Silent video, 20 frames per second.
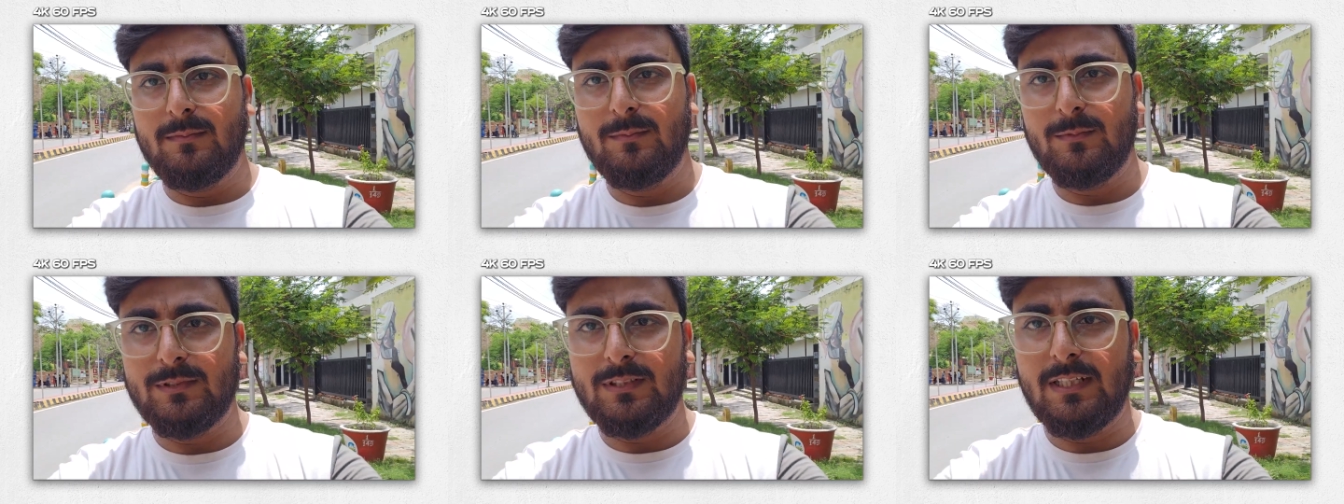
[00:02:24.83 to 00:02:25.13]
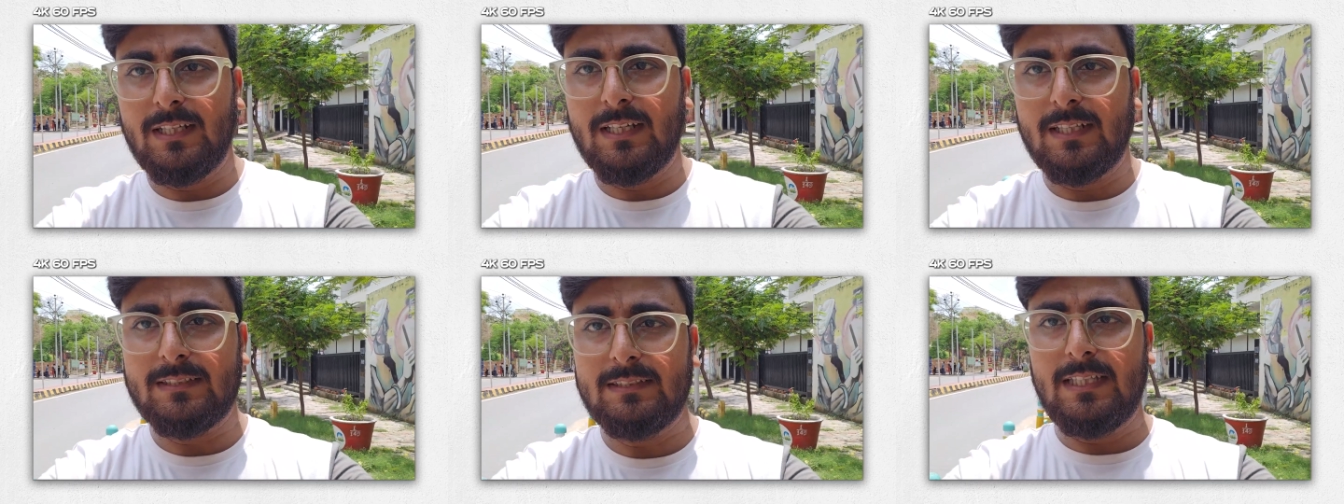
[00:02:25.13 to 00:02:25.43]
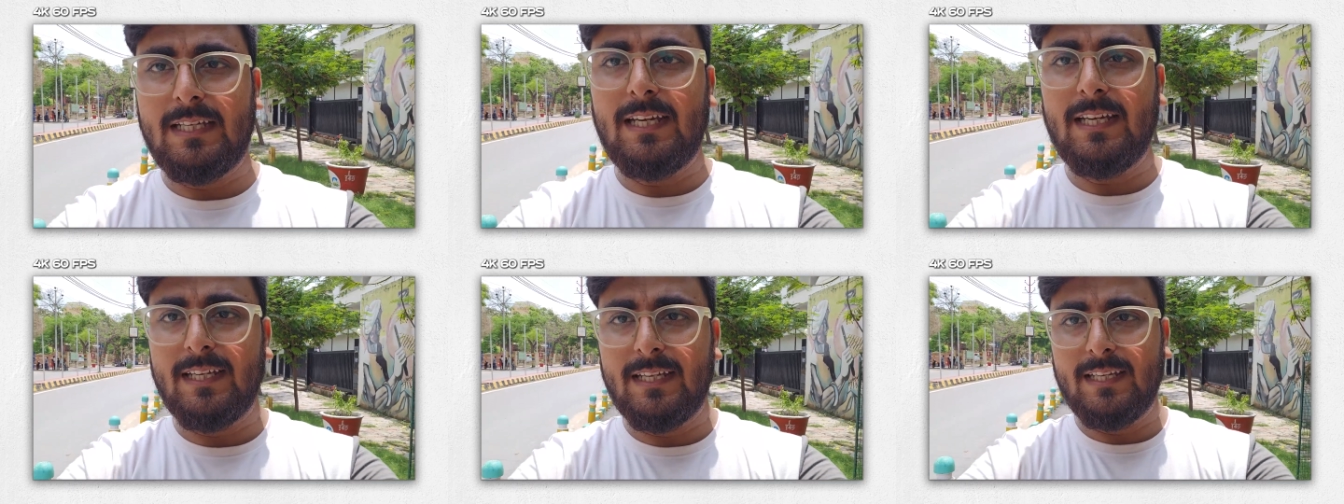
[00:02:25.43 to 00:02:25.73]
मुझे
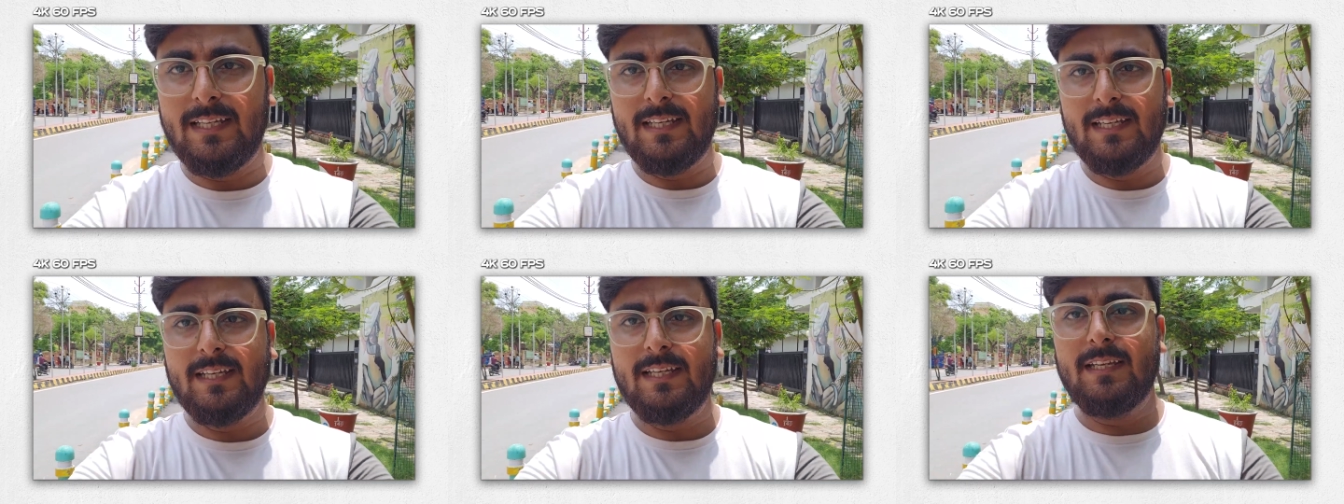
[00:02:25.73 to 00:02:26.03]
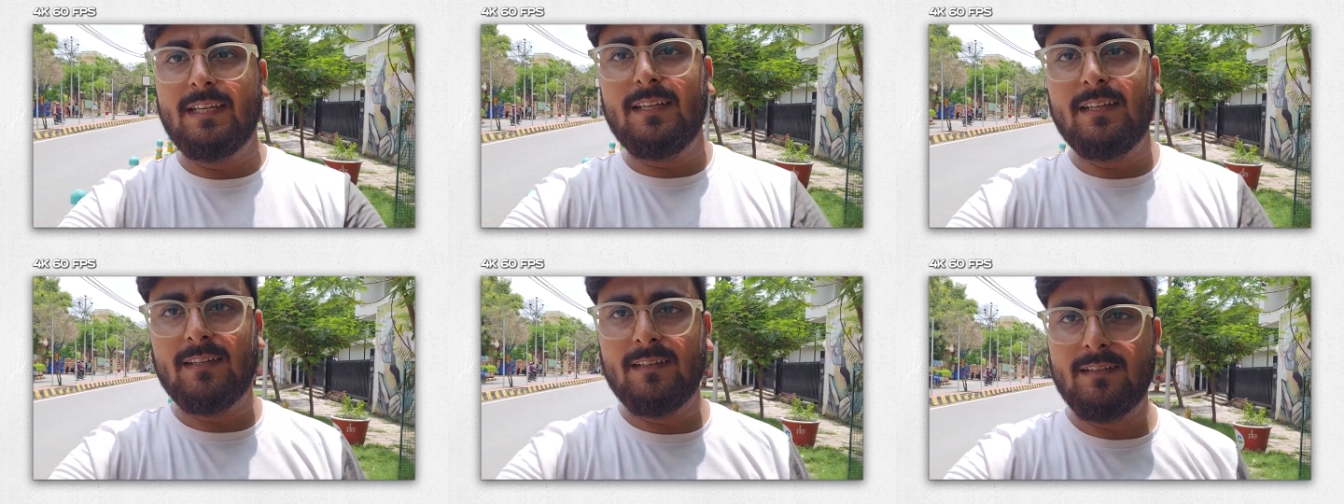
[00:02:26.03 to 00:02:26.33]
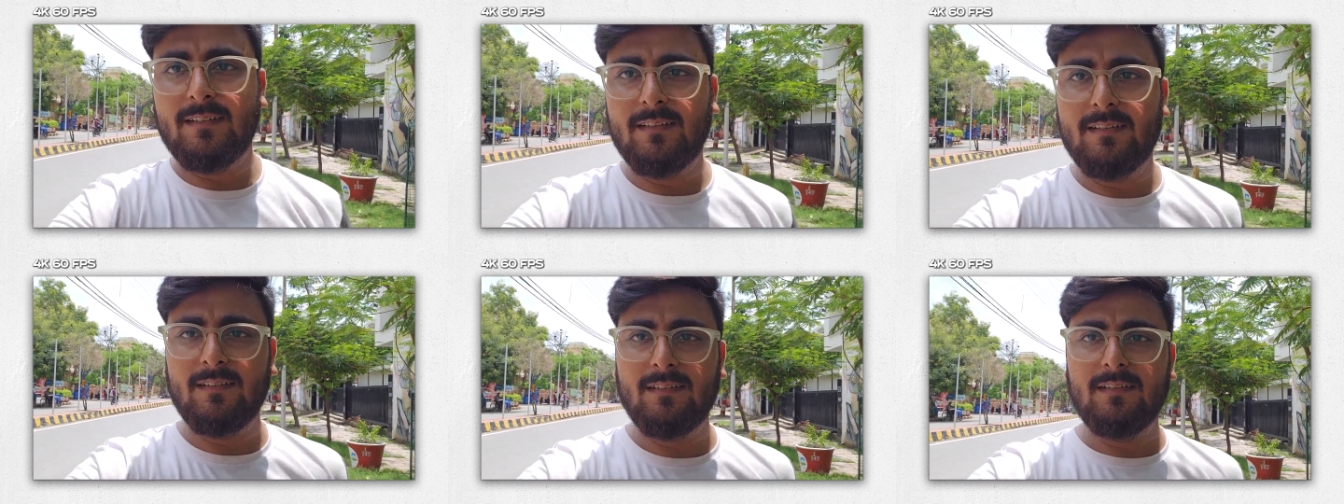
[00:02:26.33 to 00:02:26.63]
लगता है
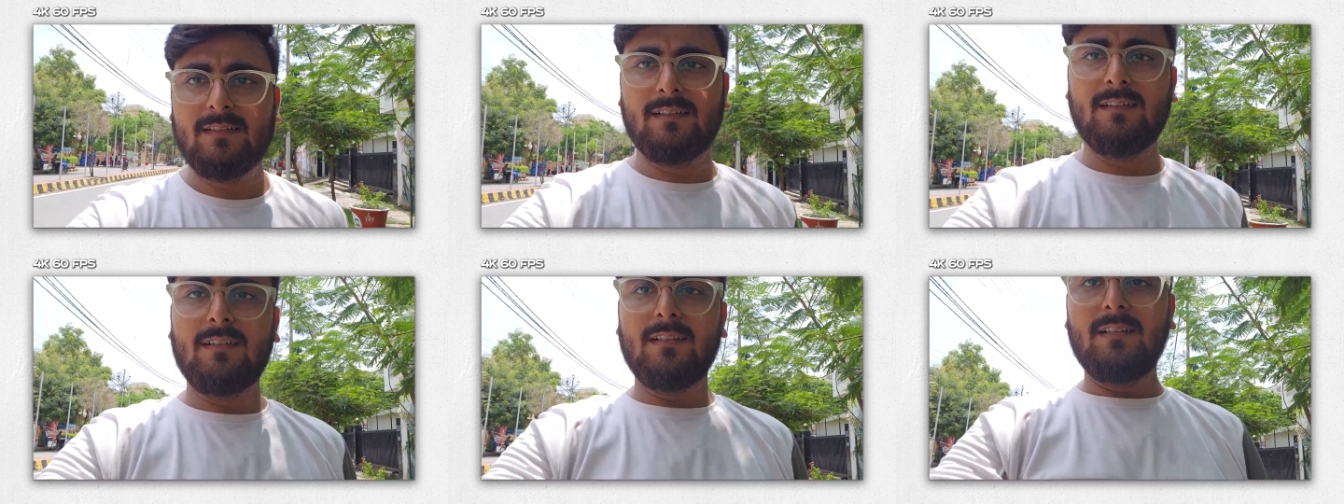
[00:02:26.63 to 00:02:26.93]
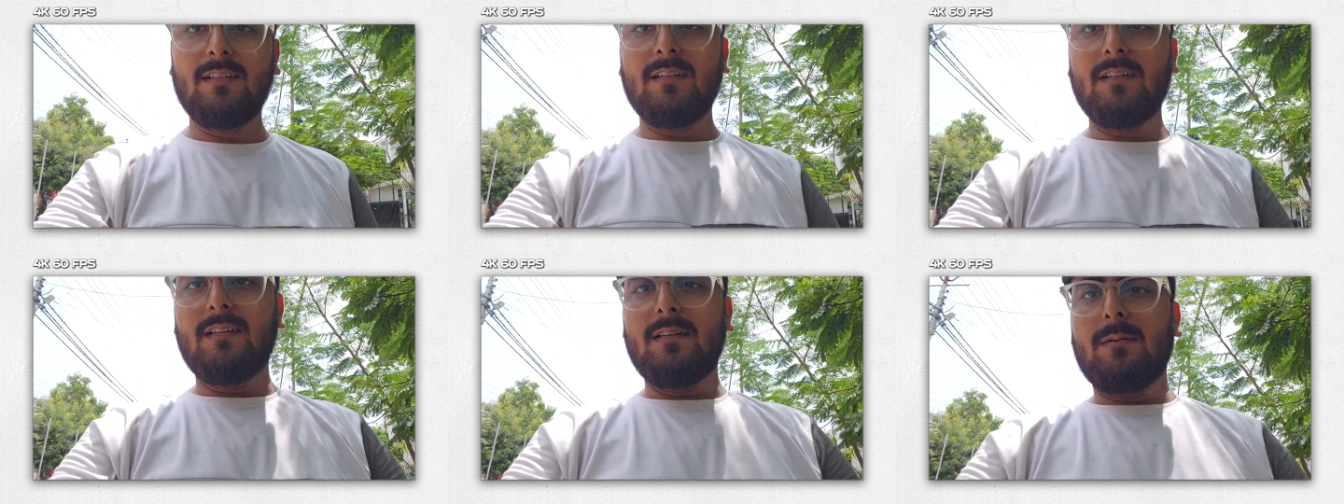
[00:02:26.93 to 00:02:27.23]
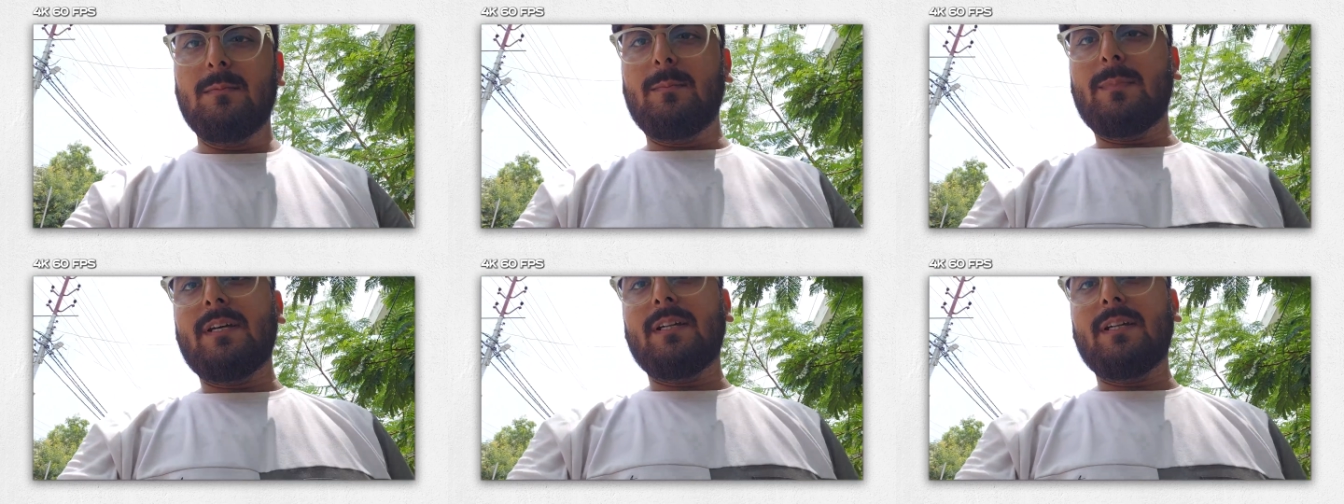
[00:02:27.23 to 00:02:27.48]
कि